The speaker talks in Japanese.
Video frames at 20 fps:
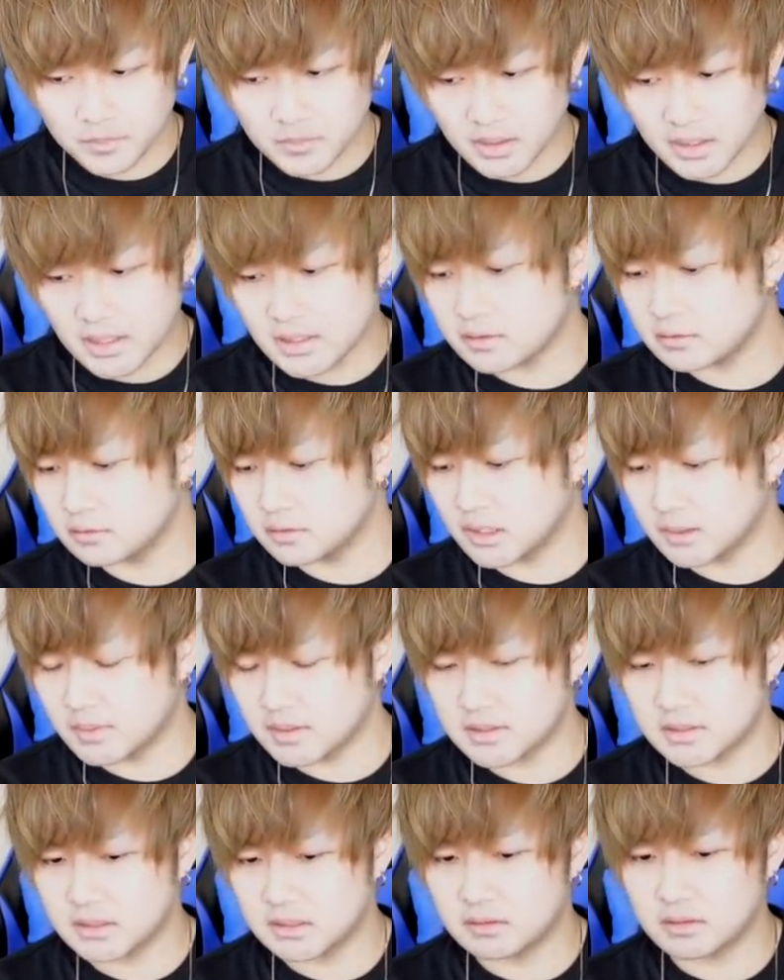早く打て
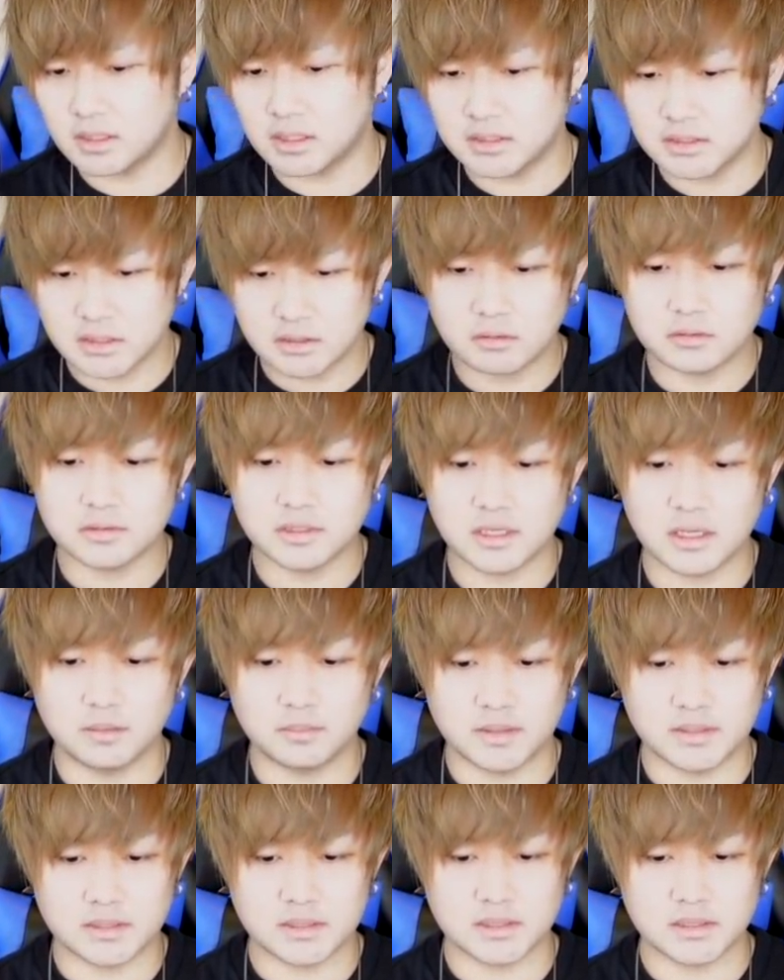ますっていう感じでござい
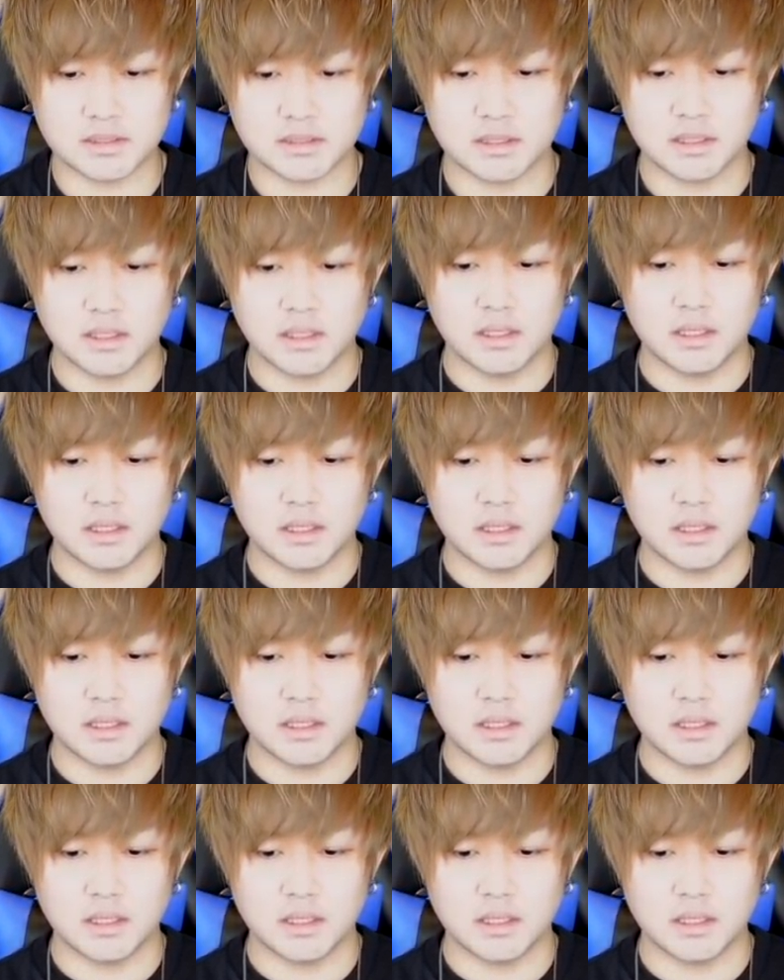ます。